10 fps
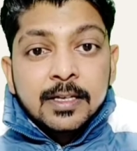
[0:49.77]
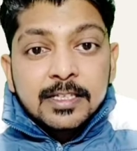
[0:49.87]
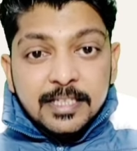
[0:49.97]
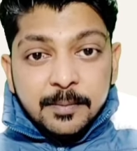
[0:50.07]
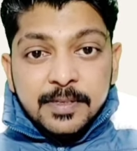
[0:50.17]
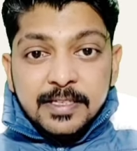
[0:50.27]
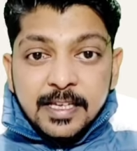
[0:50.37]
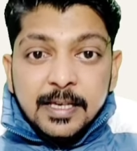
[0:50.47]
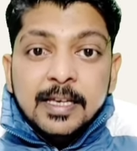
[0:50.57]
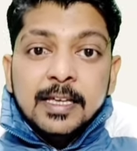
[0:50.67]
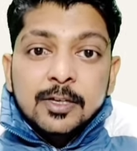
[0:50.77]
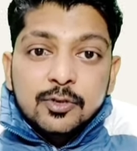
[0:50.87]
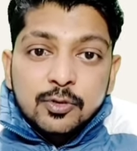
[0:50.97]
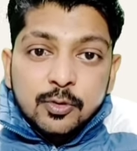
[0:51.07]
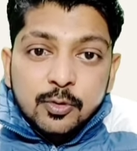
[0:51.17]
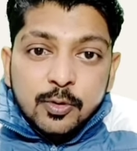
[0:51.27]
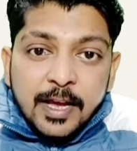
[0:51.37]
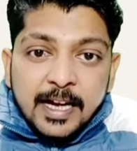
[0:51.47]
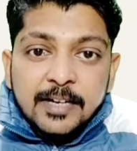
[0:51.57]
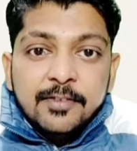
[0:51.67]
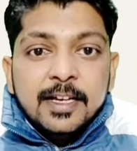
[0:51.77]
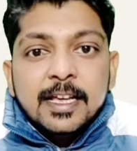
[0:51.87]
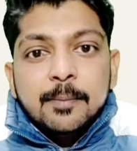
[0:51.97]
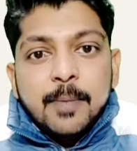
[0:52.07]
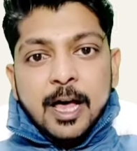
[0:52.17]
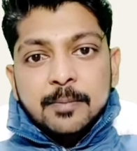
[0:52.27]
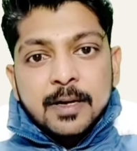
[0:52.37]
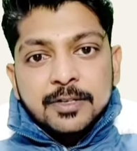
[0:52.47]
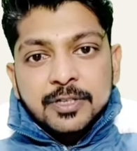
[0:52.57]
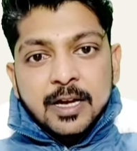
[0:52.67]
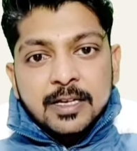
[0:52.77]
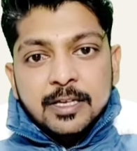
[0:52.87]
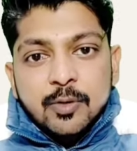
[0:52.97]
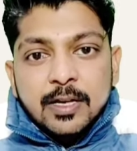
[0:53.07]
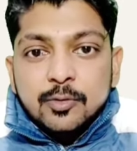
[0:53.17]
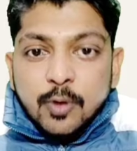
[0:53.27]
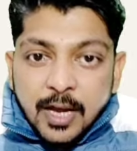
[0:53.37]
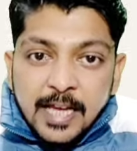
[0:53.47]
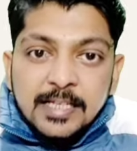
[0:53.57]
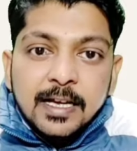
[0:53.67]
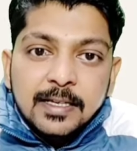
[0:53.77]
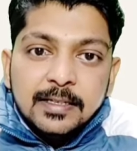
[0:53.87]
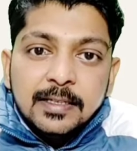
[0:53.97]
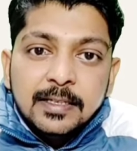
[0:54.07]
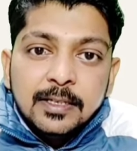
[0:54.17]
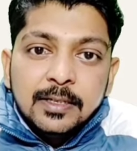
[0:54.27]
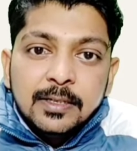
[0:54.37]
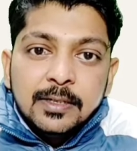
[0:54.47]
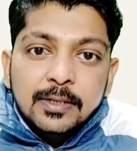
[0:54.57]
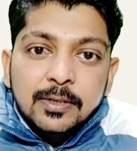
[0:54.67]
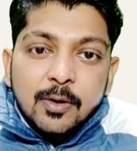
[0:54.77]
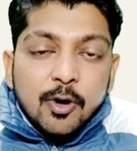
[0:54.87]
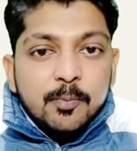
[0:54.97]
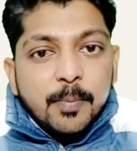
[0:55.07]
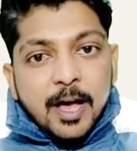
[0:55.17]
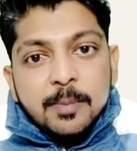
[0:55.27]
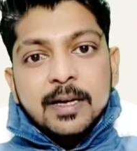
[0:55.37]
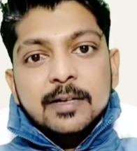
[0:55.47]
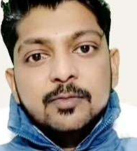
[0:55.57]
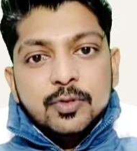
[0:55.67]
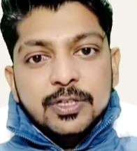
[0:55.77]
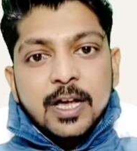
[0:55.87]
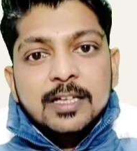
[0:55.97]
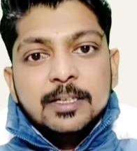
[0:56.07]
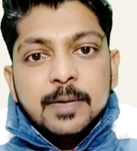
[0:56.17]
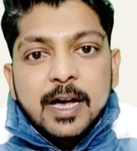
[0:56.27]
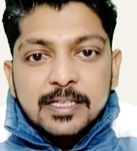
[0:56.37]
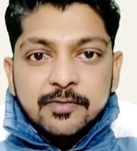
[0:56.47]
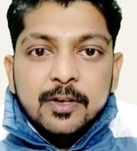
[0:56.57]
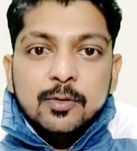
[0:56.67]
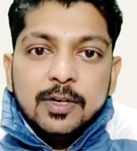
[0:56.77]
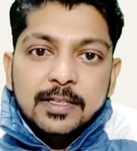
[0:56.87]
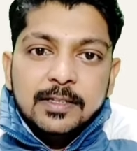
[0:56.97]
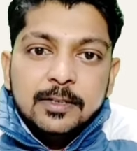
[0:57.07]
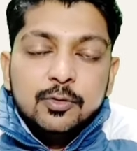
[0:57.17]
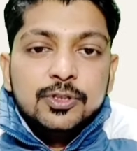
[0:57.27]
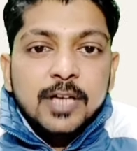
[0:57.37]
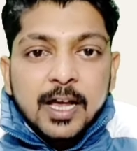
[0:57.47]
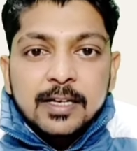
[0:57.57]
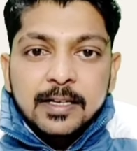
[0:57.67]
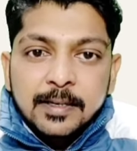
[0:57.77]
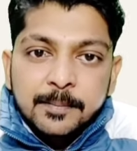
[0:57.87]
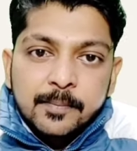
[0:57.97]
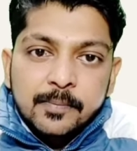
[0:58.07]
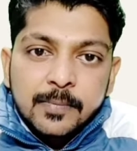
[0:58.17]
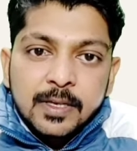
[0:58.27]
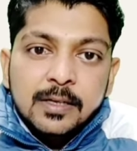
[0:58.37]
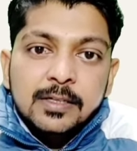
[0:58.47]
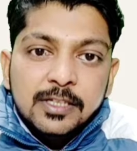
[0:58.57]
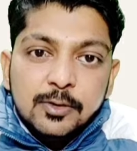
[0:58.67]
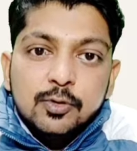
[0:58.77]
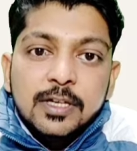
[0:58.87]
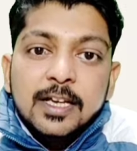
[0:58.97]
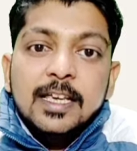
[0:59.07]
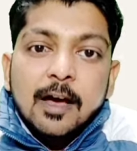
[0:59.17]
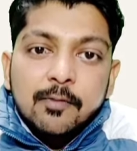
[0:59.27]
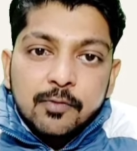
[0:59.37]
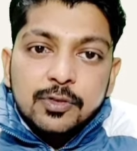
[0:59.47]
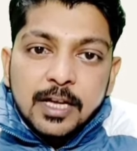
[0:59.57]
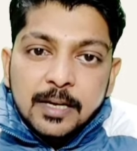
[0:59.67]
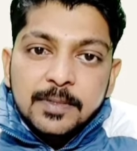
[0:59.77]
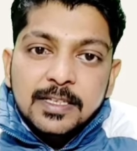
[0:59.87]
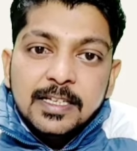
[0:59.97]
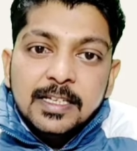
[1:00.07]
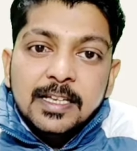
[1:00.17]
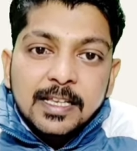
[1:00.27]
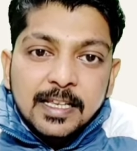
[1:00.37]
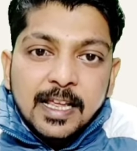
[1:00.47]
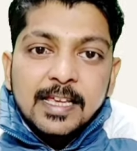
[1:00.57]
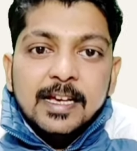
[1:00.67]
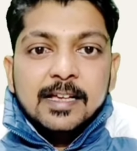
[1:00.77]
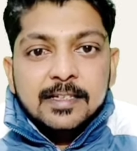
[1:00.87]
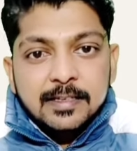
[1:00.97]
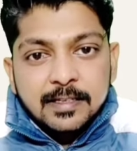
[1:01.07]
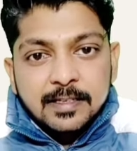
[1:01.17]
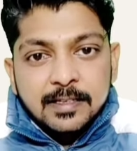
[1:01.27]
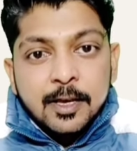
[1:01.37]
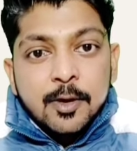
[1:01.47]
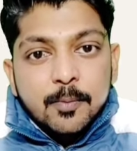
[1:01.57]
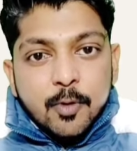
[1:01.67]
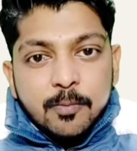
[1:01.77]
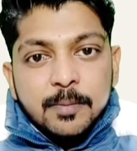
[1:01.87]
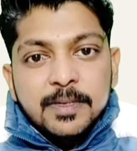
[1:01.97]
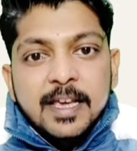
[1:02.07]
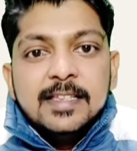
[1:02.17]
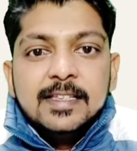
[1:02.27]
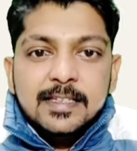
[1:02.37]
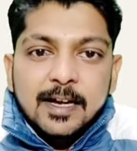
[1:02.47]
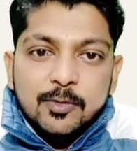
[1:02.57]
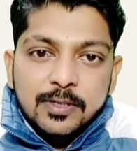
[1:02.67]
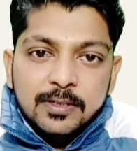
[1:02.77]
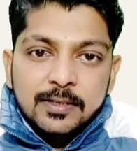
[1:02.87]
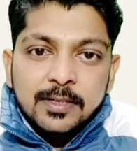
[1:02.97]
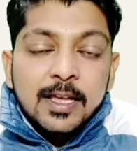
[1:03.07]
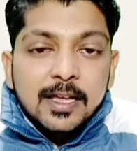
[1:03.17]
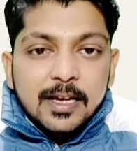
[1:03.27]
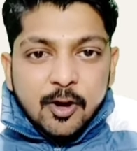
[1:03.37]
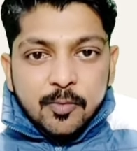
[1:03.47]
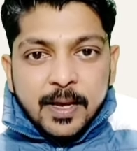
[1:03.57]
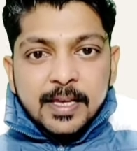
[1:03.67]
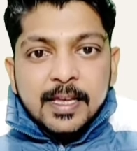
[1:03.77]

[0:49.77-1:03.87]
जब ये जो एक्टिविटी है बार बार शार्क के द्वारा दोहराई जा रही थी और बार बार वो शार्क जब असफल हो रही थी तो शार्क ने ये सोचा कि अब वो चारा मछली नहीं खा सकती है प्रॉब्लम यहीं से स्टार्ट हुई राहुल भाई